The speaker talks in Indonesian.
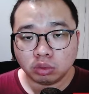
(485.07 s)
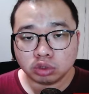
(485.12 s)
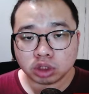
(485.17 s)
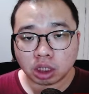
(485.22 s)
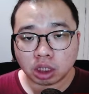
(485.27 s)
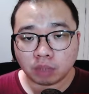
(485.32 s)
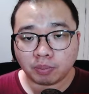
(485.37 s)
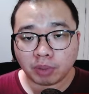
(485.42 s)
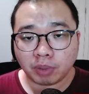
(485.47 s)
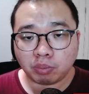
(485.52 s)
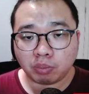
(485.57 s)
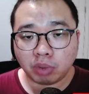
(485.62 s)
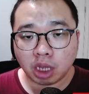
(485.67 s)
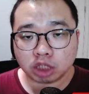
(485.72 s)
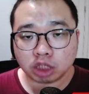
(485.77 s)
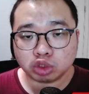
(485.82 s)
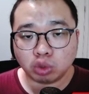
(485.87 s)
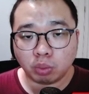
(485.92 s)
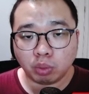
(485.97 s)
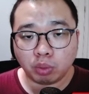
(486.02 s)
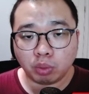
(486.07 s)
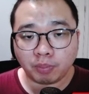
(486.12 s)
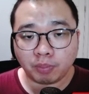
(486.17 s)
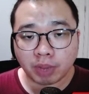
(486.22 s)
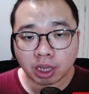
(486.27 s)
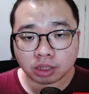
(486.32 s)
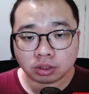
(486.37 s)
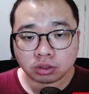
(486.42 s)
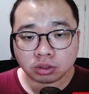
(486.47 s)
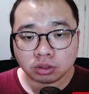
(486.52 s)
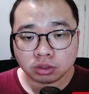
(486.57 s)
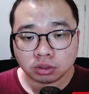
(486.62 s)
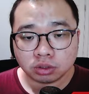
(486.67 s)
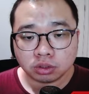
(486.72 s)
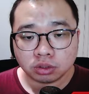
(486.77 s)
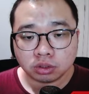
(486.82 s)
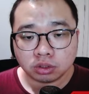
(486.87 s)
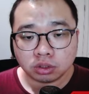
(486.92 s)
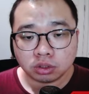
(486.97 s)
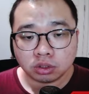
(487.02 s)
buset 14
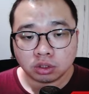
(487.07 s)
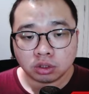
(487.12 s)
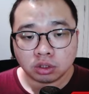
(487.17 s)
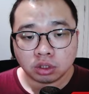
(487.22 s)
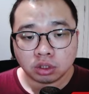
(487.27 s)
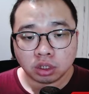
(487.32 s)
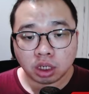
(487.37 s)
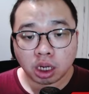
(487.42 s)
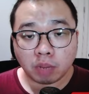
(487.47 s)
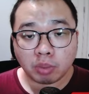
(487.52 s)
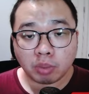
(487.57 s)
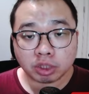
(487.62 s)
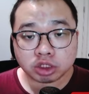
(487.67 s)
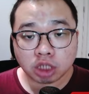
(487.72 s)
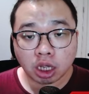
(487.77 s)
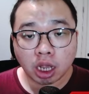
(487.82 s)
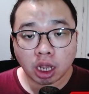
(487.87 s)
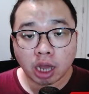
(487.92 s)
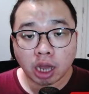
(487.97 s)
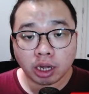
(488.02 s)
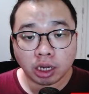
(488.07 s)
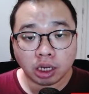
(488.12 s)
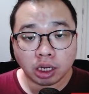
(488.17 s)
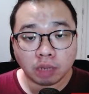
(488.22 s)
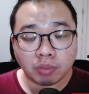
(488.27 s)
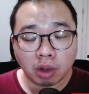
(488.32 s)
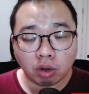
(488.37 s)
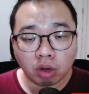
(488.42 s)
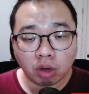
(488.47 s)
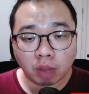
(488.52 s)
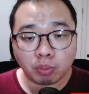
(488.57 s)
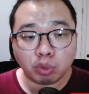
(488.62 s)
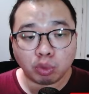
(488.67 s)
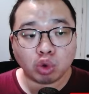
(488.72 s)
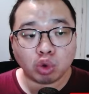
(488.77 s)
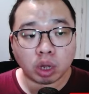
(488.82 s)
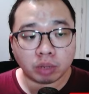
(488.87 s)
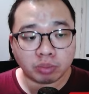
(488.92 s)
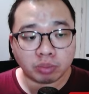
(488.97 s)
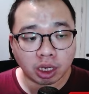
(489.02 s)
24 damage-nya nggak ada yang di bawah
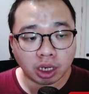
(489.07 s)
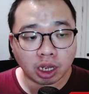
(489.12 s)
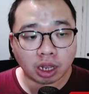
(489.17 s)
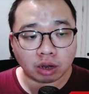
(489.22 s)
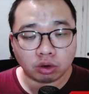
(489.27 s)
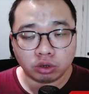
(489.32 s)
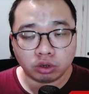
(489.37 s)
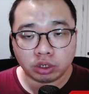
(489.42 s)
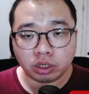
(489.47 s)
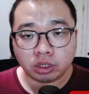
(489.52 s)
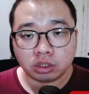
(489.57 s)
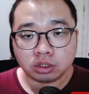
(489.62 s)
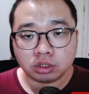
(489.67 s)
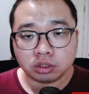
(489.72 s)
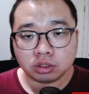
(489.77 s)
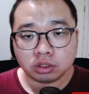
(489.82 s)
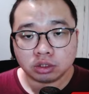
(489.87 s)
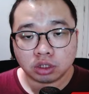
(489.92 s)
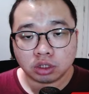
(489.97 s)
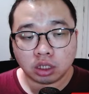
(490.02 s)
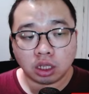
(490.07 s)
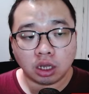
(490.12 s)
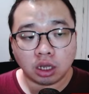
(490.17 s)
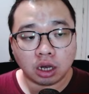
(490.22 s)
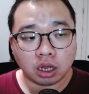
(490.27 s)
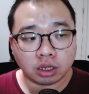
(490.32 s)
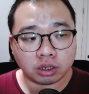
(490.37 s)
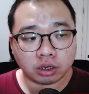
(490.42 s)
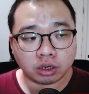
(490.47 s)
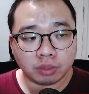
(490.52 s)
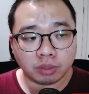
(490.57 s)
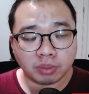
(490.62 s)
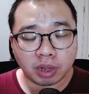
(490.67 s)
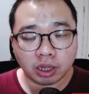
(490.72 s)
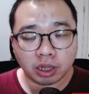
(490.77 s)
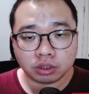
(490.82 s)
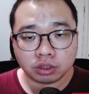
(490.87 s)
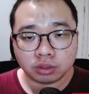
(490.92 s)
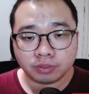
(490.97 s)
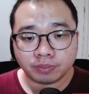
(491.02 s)
puluhan miliar loh ini gila ngeri
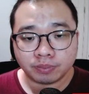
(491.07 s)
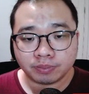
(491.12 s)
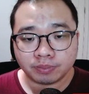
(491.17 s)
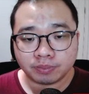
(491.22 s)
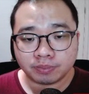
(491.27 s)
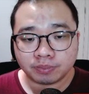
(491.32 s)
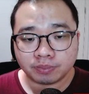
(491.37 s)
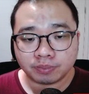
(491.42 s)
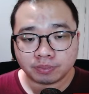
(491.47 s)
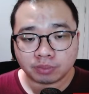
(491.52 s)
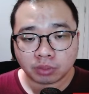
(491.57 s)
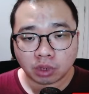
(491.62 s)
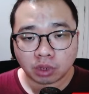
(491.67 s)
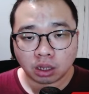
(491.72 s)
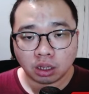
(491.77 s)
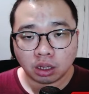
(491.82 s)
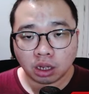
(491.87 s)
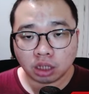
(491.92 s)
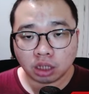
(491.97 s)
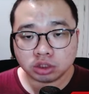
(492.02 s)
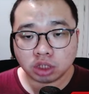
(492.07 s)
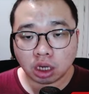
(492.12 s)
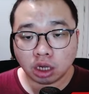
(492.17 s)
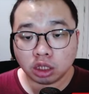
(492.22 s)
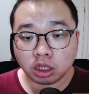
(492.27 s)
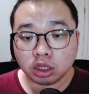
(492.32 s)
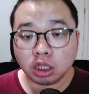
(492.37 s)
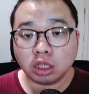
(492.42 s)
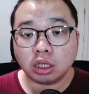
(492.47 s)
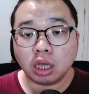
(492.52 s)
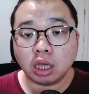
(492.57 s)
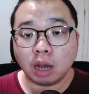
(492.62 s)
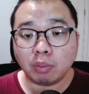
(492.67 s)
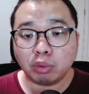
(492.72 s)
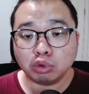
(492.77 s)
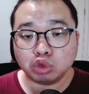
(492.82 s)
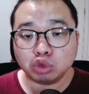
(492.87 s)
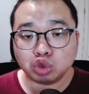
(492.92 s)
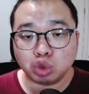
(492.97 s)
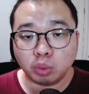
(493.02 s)
banget hajar lagi
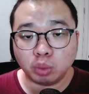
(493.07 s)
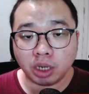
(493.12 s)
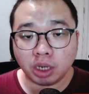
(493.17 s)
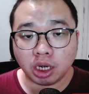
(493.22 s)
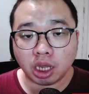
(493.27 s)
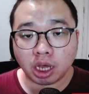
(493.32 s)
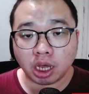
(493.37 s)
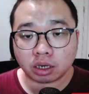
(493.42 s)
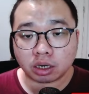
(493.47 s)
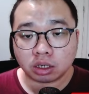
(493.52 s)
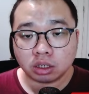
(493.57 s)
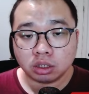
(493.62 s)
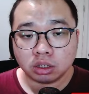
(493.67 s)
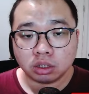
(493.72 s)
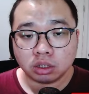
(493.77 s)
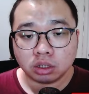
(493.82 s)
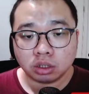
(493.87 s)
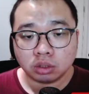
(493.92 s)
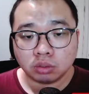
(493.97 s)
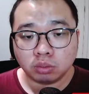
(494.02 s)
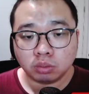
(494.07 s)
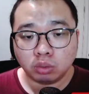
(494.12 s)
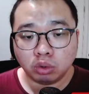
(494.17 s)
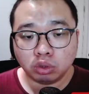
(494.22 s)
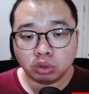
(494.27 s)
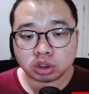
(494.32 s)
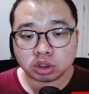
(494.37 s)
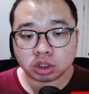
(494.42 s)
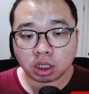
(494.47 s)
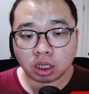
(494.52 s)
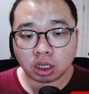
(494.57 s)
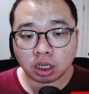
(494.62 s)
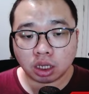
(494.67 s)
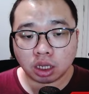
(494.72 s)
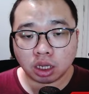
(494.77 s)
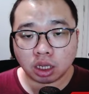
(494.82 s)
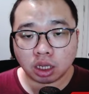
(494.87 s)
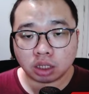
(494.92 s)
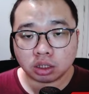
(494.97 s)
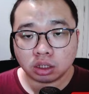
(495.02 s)
37 miliar
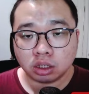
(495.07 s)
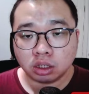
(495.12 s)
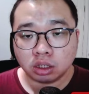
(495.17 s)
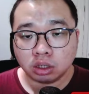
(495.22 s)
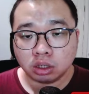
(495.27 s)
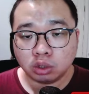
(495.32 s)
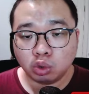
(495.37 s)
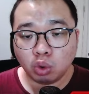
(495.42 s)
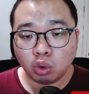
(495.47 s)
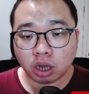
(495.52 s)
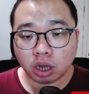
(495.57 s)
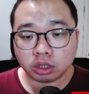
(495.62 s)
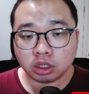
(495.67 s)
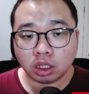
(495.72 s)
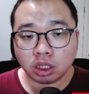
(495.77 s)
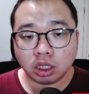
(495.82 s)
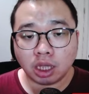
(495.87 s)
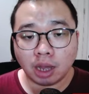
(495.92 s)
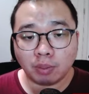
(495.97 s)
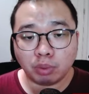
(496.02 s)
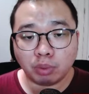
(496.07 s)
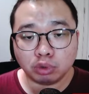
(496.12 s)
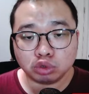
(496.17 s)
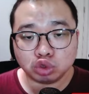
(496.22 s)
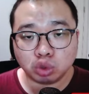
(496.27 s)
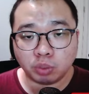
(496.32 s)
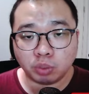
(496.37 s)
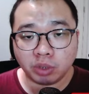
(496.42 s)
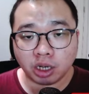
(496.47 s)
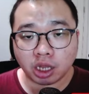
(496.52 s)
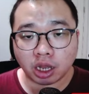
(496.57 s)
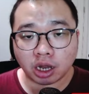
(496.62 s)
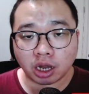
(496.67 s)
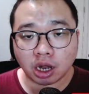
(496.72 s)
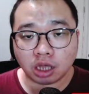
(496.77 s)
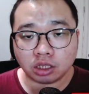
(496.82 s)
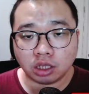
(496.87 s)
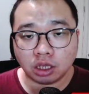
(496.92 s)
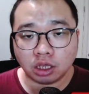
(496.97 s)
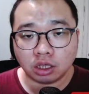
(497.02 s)
buset luar 37 miliar
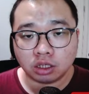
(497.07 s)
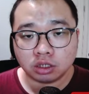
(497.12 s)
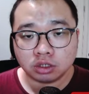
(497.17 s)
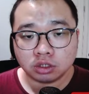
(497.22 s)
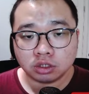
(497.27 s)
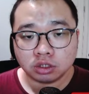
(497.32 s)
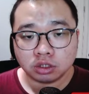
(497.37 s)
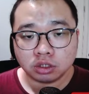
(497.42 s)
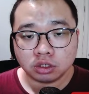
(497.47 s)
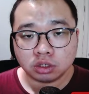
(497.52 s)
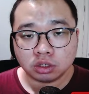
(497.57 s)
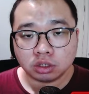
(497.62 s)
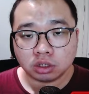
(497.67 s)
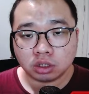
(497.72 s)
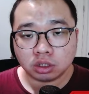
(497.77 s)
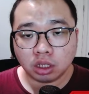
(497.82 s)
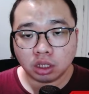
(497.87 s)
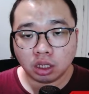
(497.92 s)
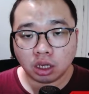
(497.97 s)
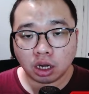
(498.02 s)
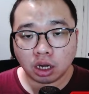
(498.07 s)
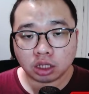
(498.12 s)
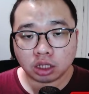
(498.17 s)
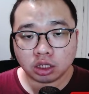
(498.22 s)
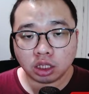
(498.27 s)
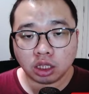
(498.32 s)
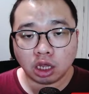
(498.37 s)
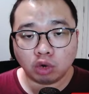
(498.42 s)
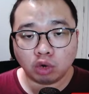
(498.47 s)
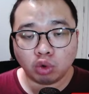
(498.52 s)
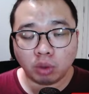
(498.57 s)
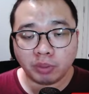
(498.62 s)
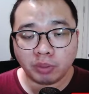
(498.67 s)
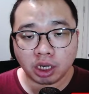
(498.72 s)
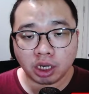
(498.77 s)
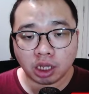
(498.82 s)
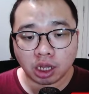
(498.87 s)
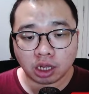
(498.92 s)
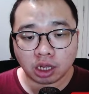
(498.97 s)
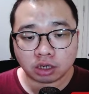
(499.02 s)
lagi gila 32
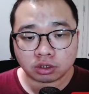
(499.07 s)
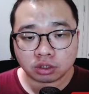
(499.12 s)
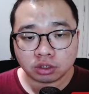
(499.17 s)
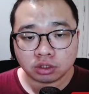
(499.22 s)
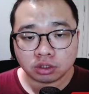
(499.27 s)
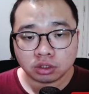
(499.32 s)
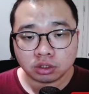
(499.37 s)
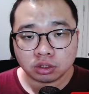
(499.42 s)
miliar